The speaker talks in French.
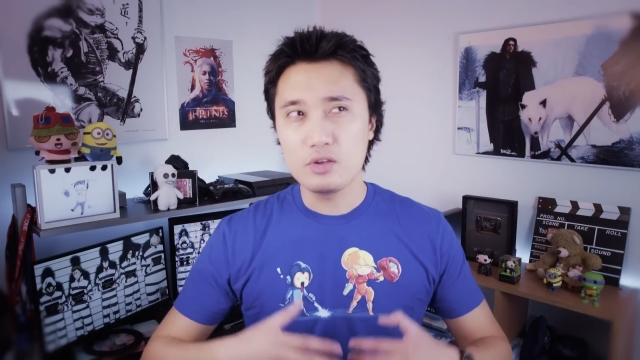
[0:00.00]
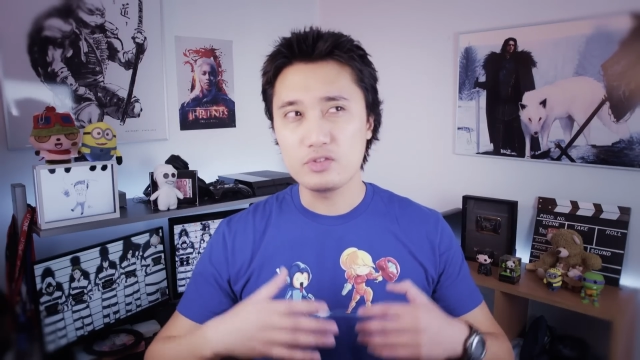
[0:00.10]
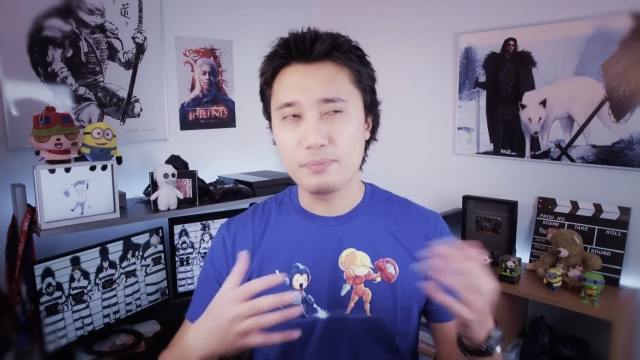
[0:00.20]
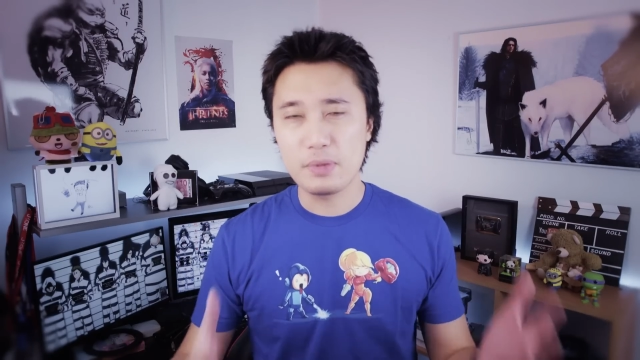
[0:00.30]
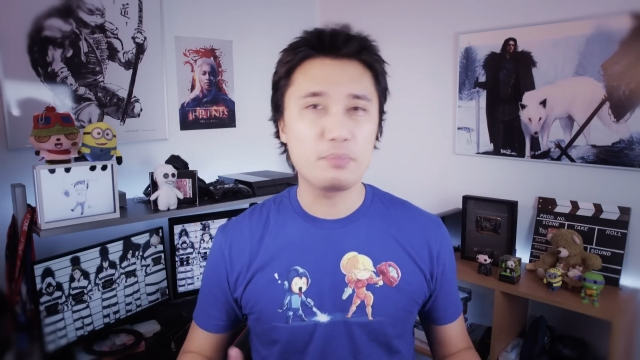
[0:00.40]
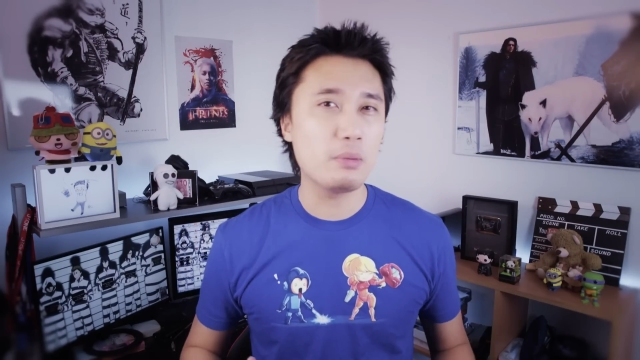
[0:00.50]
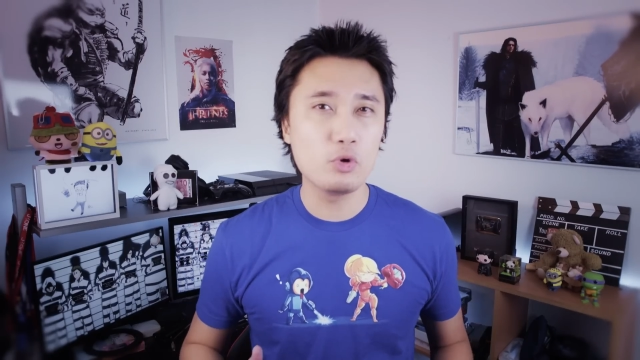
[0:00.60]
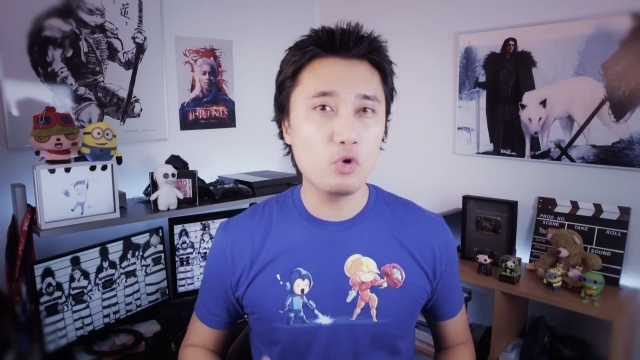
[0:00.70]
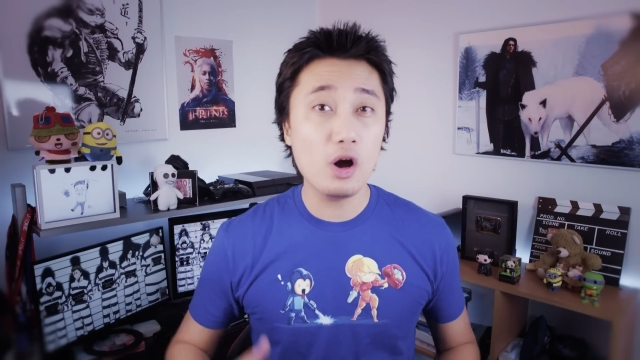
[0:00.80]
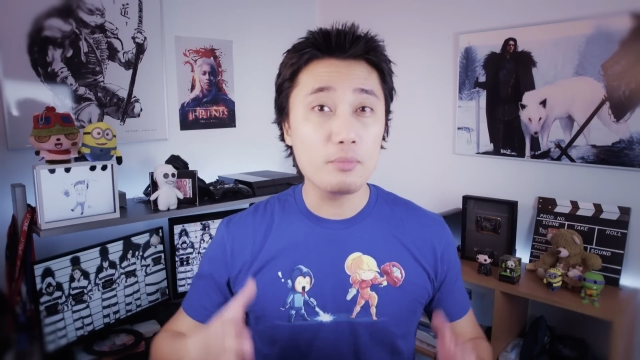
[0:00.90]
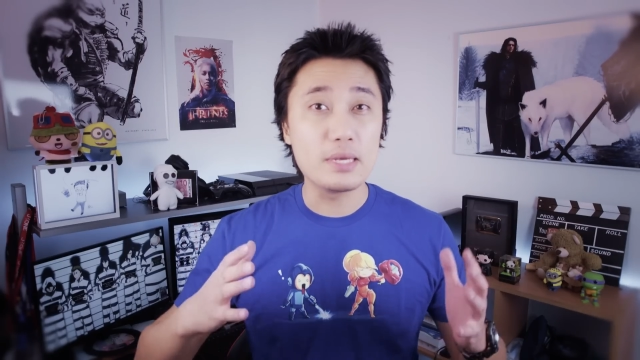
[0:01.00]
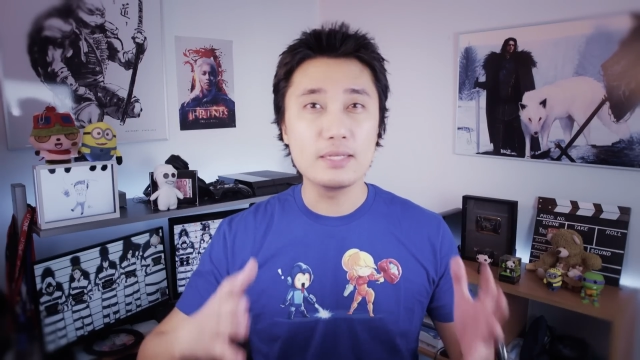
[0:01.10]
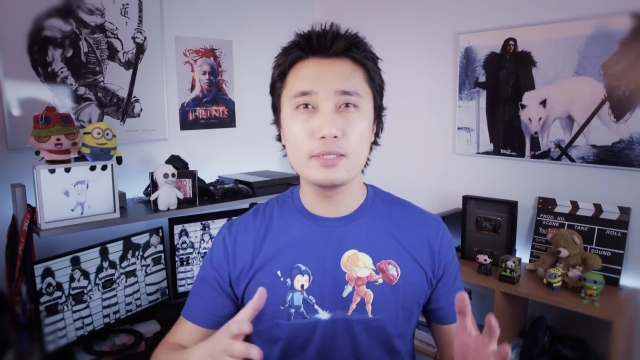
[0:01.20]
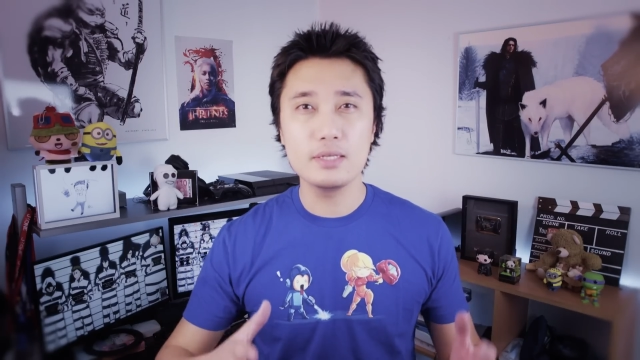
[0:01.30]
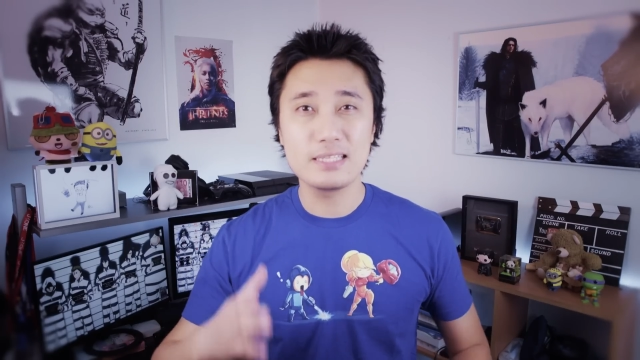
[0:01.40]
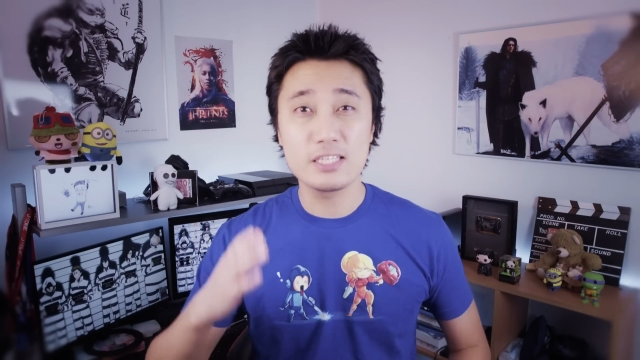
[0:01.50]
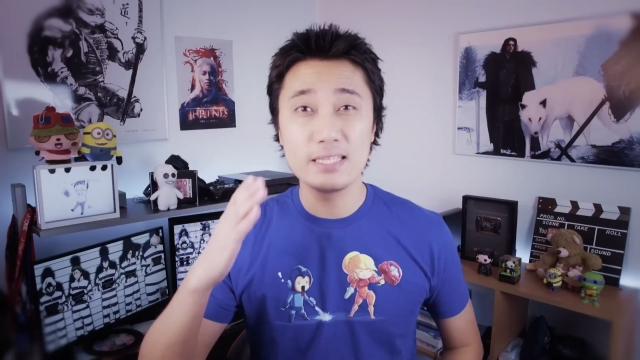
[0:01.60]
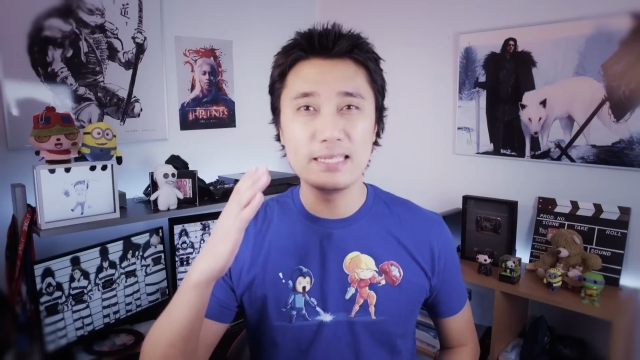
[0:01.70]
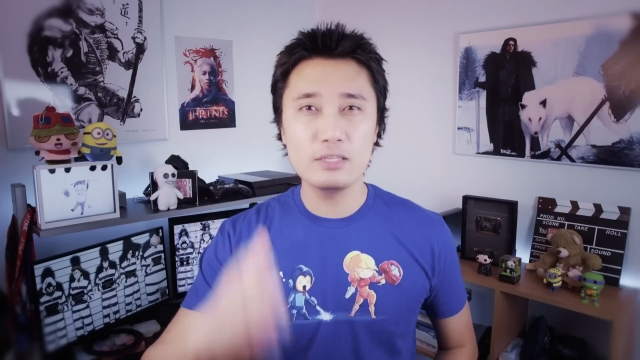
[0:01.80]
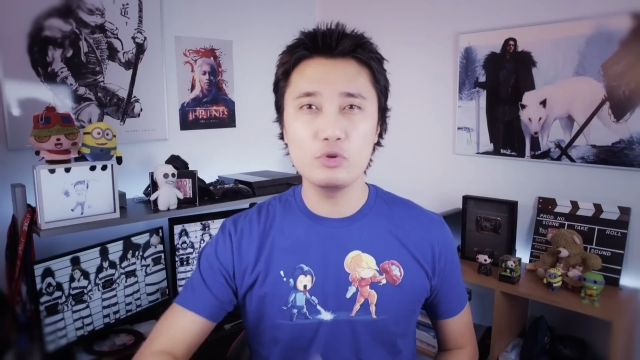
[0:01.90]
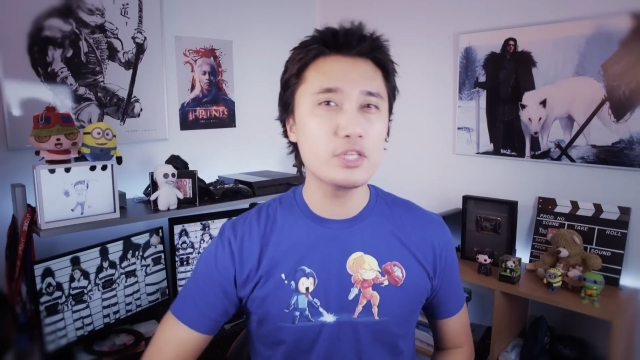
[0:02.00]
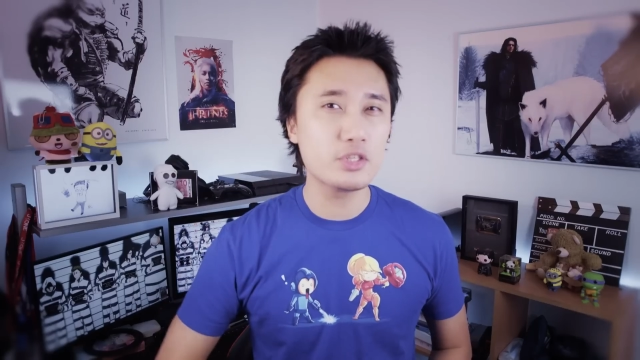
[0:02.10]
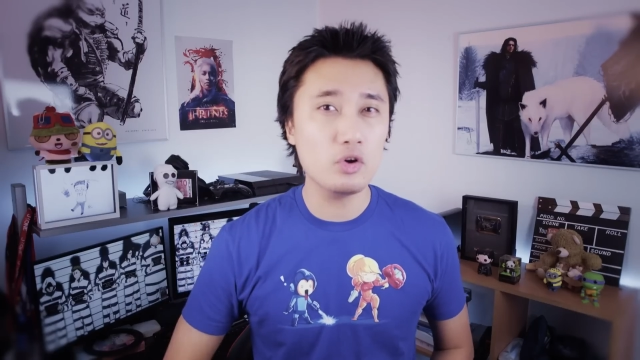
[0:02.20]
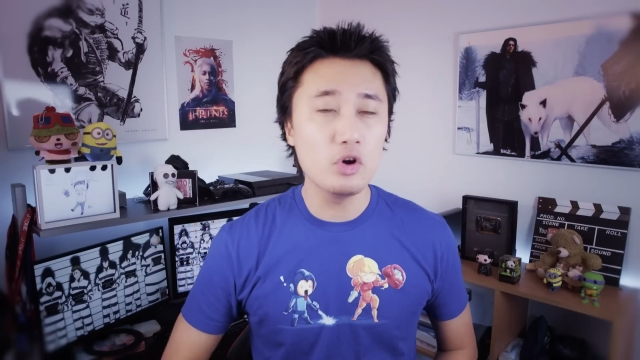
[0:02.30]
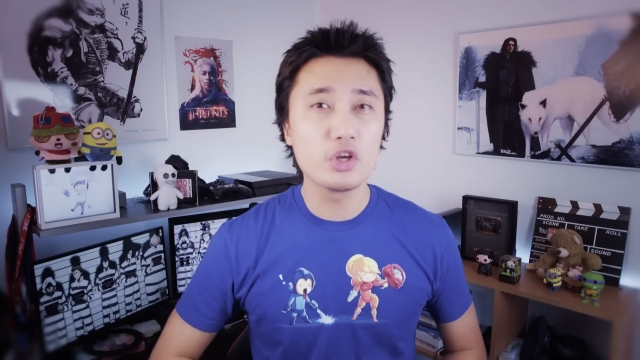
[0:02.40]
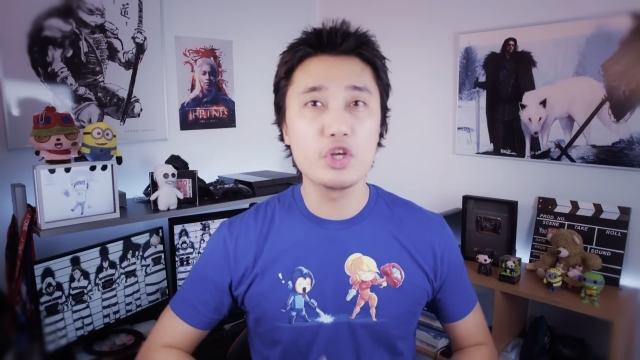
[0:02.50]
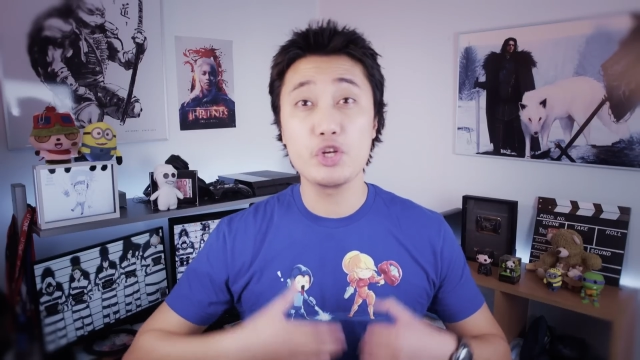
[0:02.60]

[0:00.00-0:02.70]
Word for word: Vous allez peut-être pas me croire, mais ici il s'agit d'adolescents